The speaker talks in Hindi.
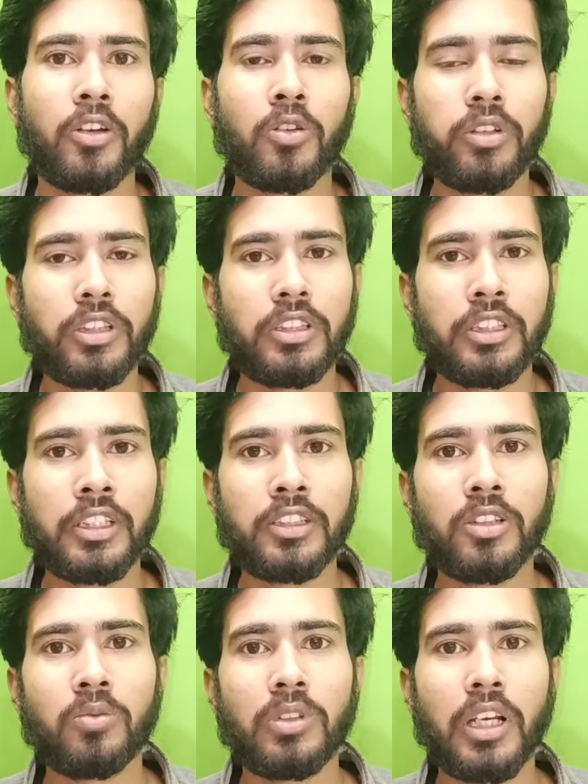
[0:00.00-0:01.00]
क्योंकि
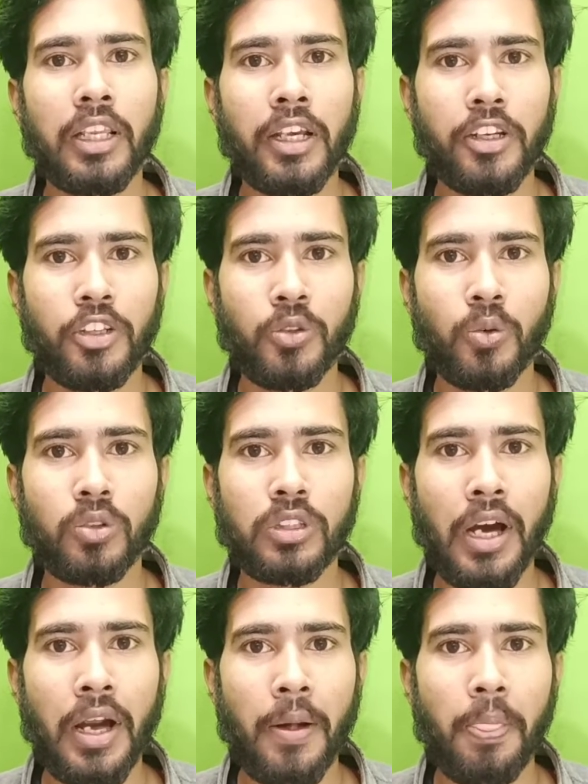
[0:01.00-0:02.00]
जी उनके लिए न्यू
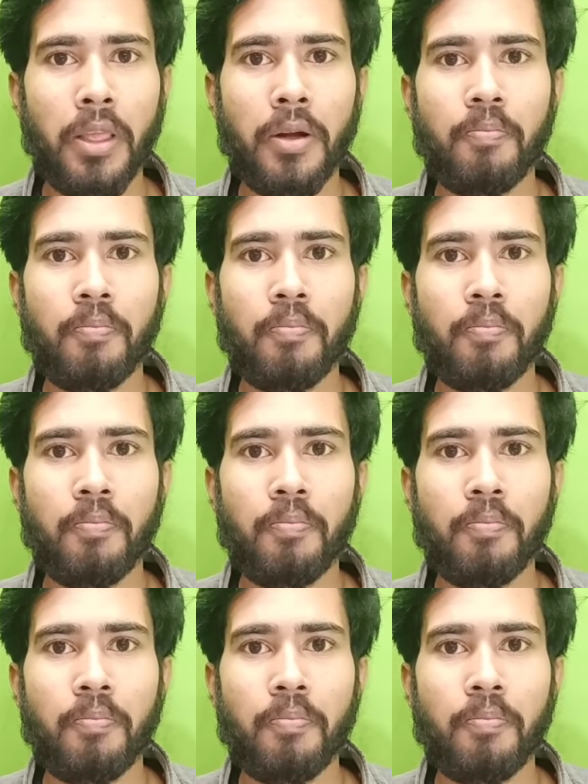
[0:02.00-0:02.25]
होता है